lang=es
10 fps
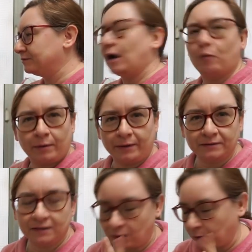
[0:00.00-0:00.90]
A jueves,
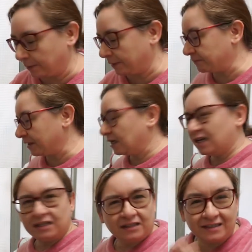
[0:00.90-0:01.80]
sí, a jueves.
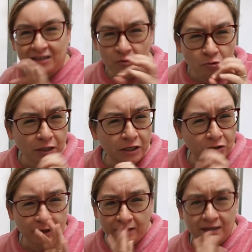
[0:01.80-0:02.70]
Tengo un
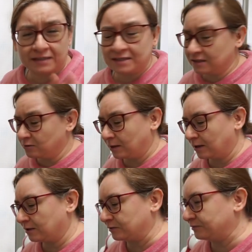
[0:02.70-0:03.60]
lío de día ya, no me
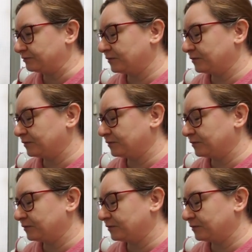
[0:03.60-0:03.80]
aclaro.